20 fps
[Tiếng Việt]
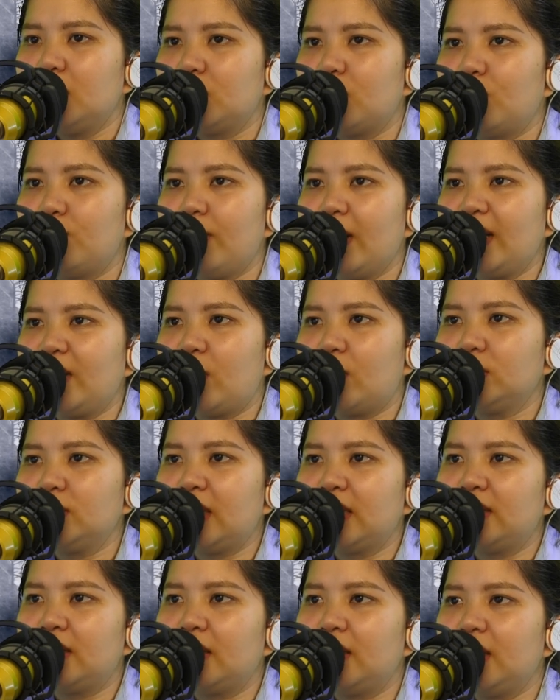cũng may ngón
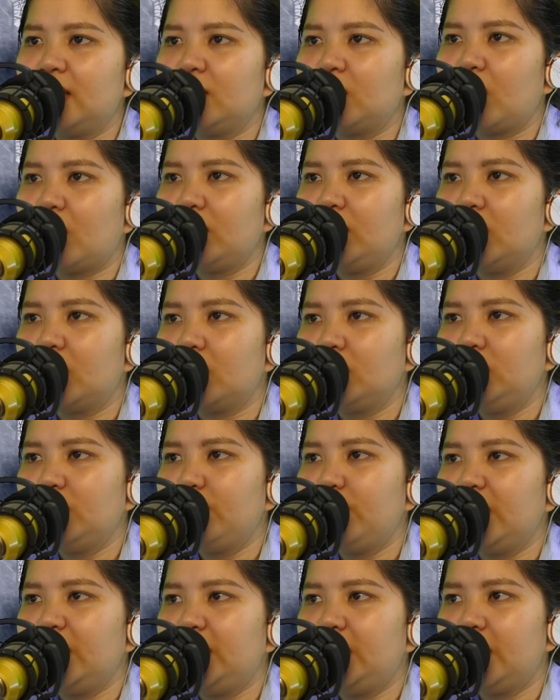tay thần linh coi như có
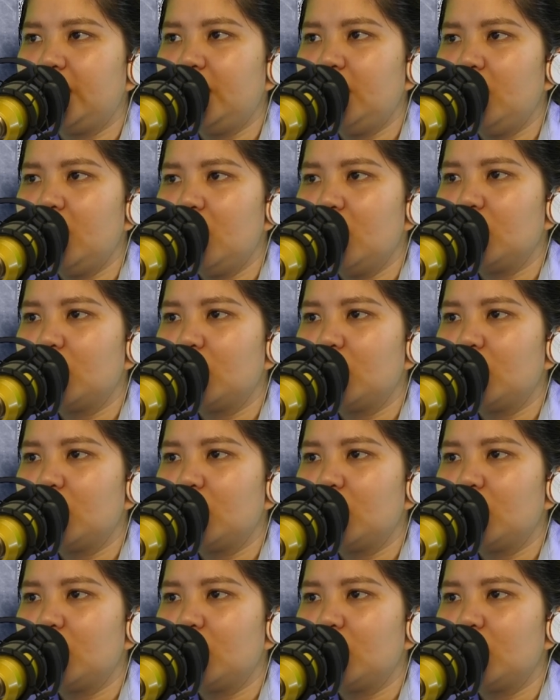chút lý trí